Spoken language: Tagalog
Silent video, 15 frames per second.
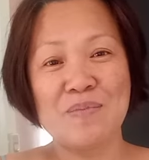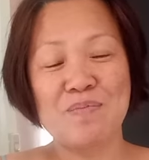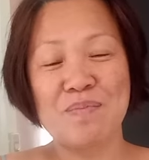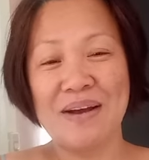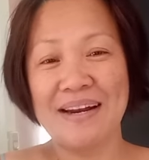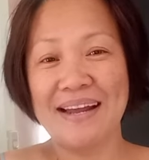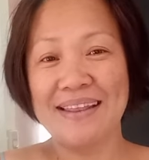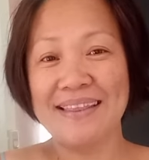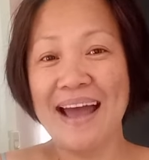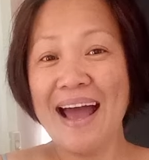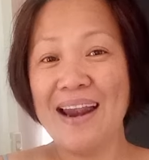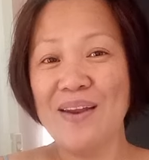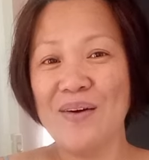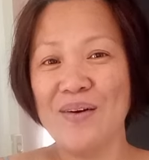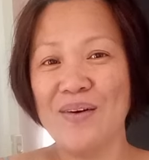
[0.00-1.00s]

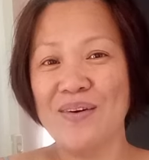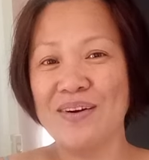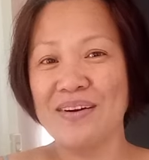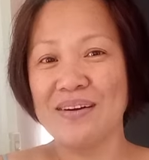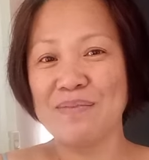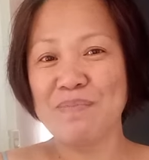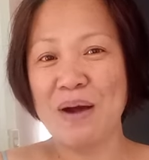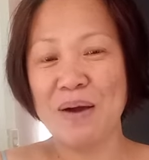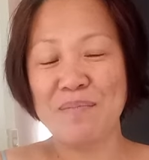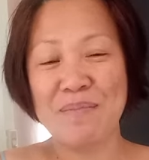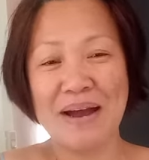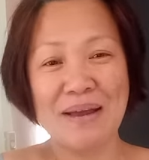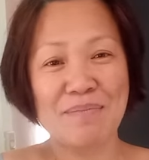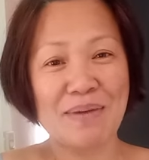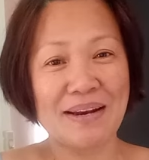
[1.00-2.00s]
mananalo. Pag
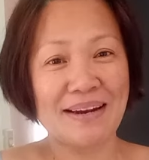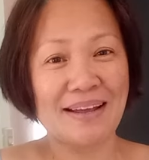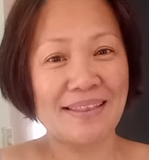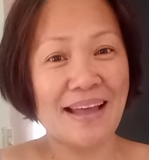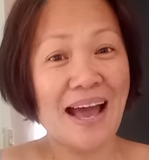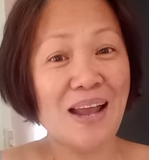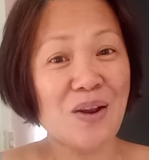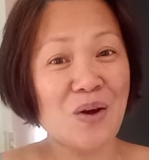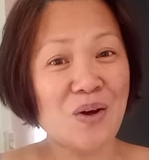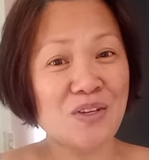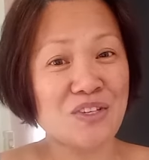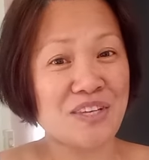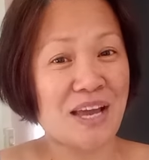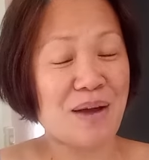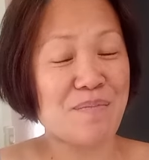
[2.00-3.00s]
may mananalo,
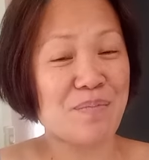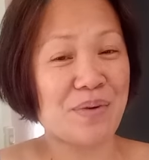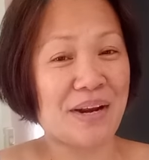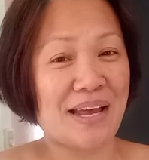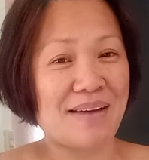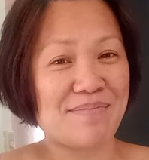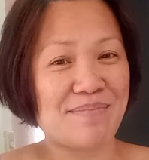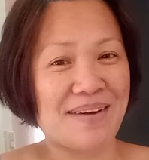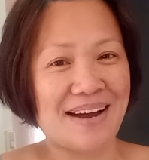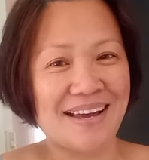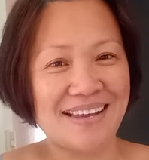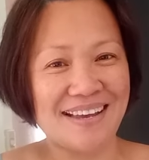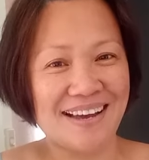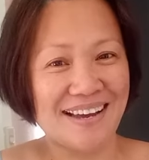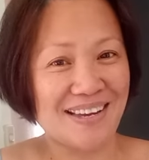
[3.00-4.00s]
syempre
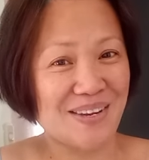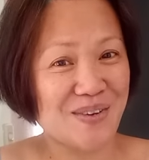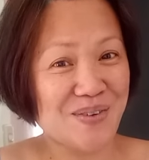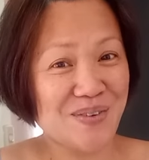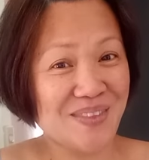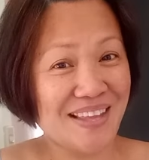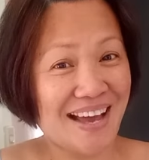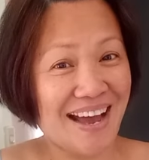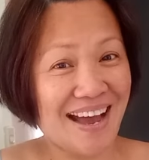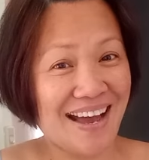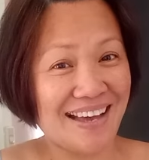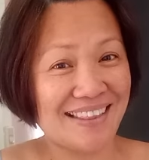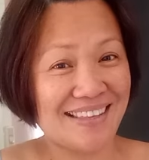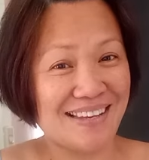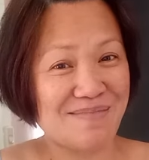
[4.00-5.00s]
may
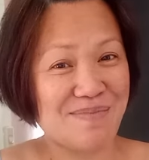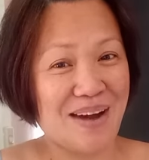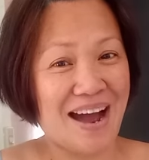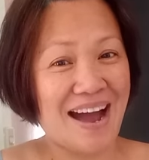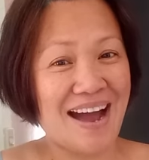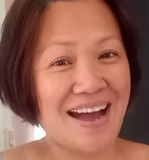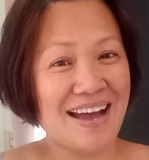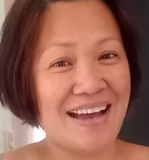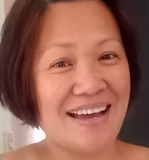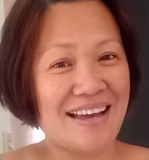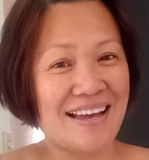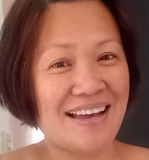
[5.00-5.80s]
ayuda, di ba?